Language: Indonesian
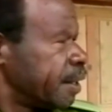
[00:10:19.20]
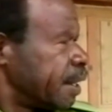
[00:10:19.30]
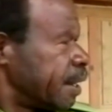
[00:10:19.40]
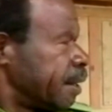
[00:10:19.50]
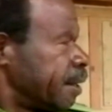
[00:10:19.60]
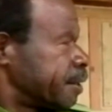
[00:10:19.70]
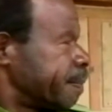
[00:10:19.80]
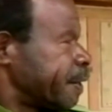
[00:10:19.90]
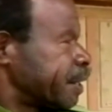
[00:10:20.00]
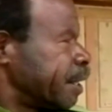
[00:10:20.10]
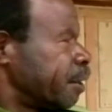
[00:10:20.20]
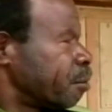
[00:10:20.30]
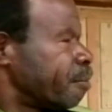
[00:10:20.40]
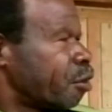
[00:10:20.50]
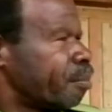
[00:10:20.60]
uh, seperti
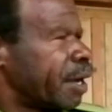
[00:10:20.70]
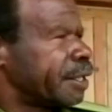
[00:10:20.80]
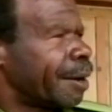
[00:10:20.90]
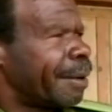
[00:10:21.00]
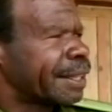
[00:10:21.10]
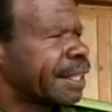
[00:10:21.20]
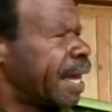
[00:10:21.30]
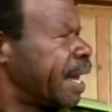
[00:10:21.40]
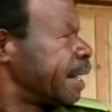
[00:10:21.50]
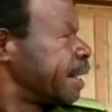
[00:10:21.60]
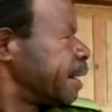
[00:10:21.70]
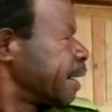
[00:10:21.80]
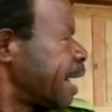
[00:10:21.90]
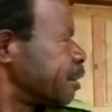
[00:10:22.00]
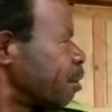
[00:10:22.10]
rumah-rumah jabatan,
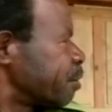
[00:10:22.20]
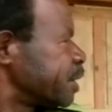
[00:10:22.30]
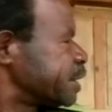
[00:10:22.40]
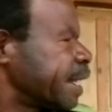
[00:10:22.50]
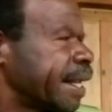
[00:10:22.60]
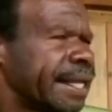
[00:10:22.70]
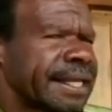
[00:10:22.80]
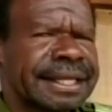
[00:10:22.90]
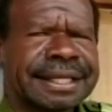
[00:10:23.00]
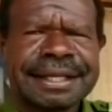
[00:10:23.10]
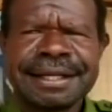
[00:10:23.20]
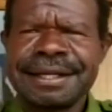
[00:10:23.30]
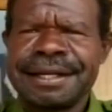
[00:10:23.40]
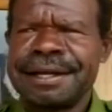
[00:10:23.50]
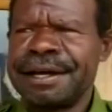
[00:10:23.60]
kantor distrik,
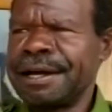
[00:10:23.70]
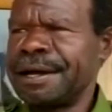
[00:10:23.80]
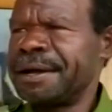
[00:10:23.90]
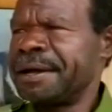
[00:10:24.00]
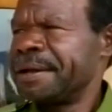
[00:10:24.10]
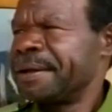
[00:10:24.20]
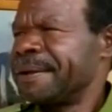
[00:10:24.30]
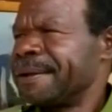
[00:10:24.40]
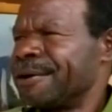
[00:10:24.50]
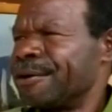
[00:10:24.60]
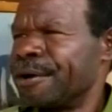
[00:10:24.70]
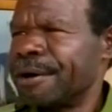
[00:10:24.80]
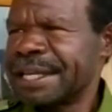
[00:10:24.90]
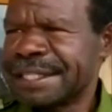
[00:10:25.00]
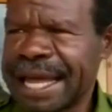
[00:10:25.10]
uh, uh,
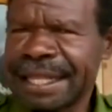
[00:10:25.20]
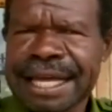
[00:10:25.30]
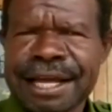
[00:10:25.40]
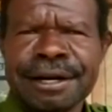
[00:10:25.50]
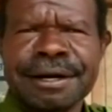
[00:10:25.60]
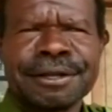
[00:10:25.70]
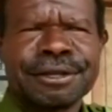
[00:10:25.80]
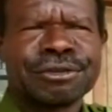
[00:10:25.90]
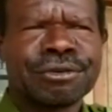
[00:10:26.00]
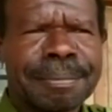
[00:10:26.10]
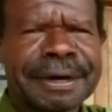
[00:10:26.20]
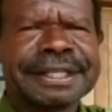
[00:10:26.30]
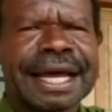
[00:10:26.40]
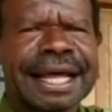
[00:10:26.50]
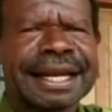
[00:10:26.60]
kesehatan sudah
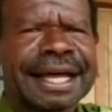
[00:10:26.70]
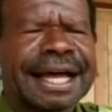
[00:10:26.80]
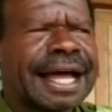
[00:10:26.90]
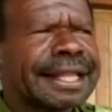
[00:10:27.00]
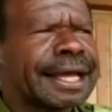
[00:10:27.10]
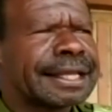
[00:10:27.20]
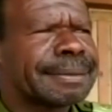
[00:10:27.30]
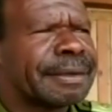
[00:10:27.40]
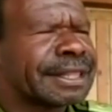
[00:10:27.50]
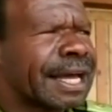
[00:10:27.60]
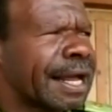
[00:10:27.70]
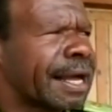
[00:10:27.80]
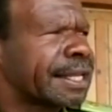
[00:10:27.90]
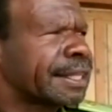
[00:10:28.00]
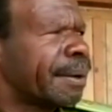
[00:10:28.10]
berjalan. Hanya
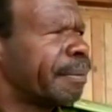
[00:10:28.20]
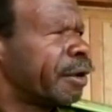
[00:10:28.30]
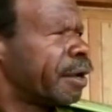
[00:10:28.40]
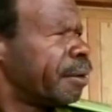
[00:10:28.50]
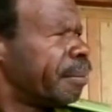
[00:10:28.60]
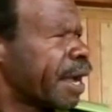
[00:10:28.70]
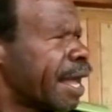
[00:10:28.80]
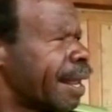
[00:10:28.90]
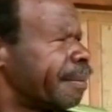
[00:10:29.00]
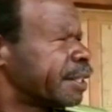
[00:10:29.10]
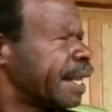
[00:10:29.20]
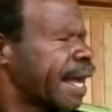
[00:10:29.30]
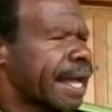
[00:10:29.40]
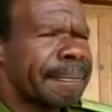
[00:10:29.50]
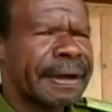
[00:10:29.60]
sementara kita mengalami tenaga